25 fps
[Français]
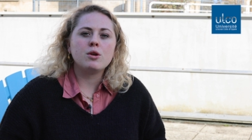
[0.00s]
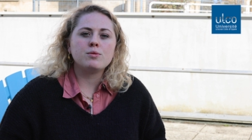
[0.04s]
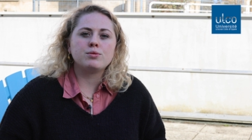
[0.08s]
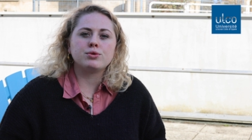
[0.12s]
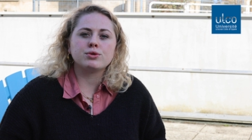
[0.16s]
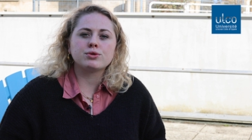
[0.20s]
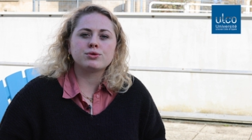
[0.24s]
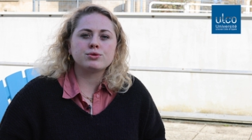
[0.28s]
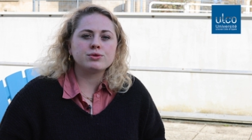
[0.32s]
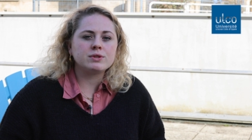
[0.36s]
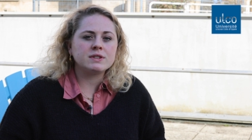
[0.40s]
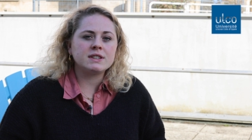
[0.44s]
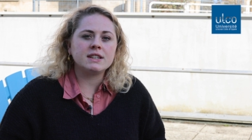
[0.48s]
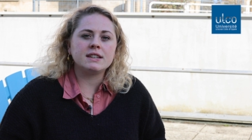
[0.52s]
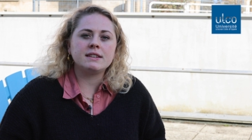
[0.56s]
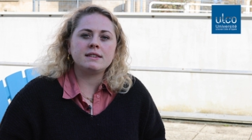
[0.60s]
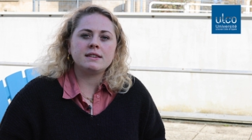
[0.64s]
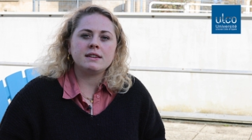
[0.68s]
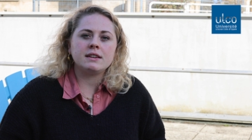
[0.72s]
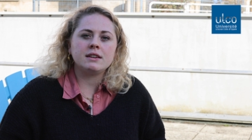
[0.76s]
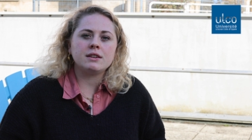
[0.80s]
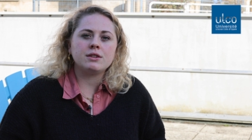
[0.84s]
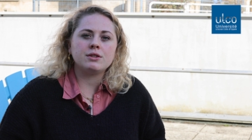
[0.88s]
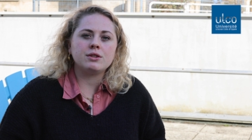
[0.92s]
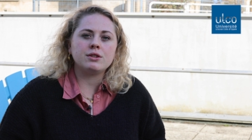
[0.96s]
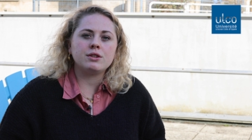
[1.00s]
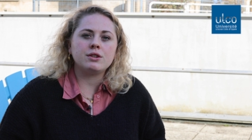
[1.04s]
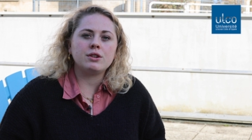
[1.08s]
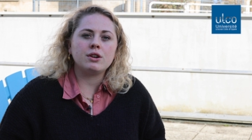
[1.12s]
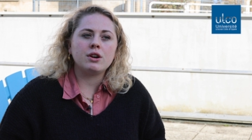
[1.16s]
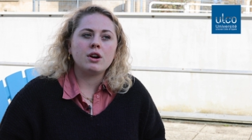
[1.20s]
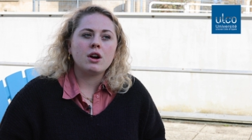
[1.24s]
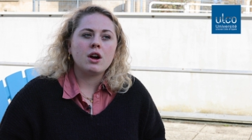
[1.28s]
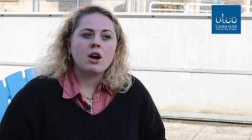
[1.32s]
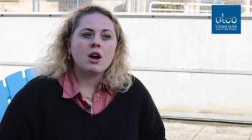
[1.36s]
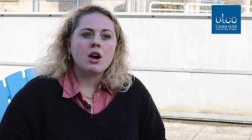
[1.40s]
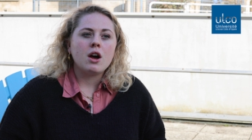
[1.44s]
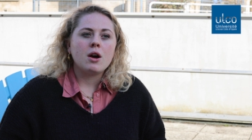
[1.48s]
pour tout ce qui était euh,
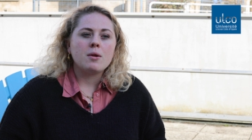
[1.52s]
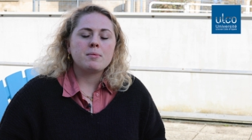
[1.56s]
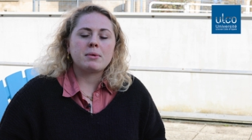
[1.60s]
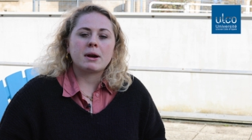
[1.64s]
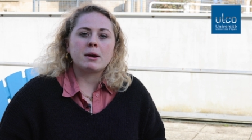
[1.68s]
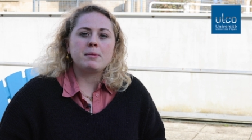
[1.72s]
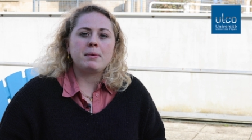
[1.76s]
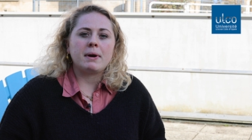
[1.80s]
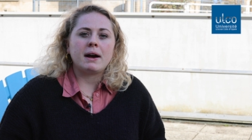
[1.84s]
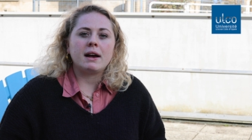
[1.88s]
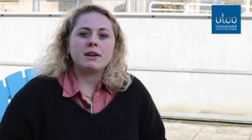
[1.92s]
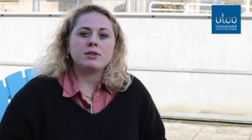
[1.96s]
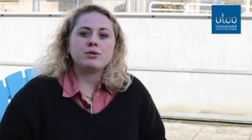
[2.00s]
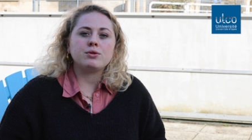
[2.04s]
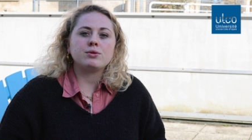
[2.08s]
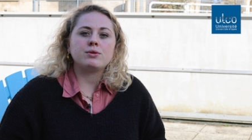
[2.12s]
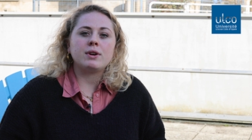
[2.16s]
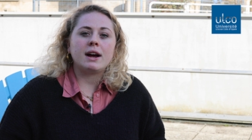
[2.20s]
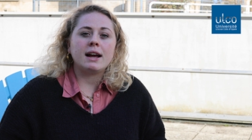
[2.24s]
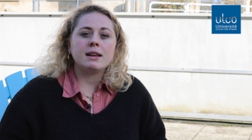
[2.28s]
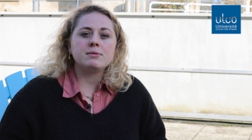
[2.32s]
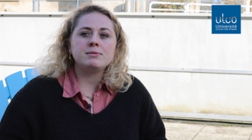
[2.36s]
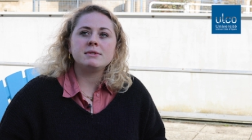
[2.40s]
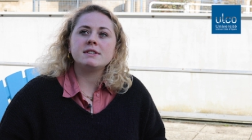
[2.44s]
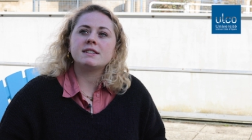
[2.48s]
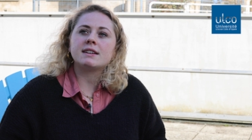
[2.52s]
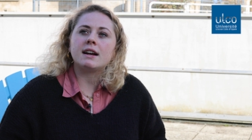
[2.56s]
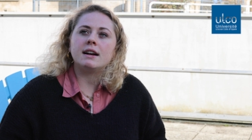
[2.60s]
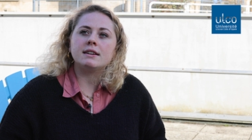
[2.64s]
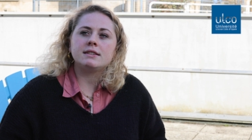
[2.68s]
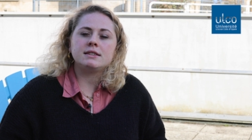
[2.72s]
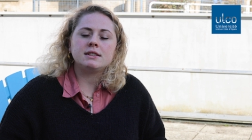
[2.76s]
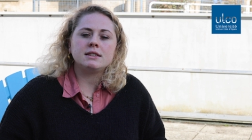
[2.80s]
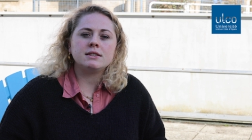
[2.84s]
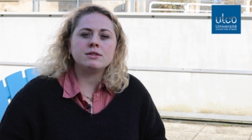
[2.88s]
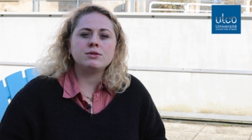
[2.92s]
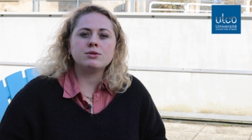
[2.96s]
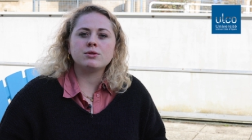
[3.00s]
préparation
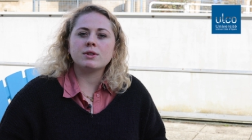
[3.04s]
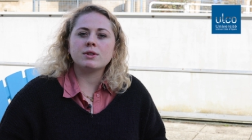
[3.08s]
administrative,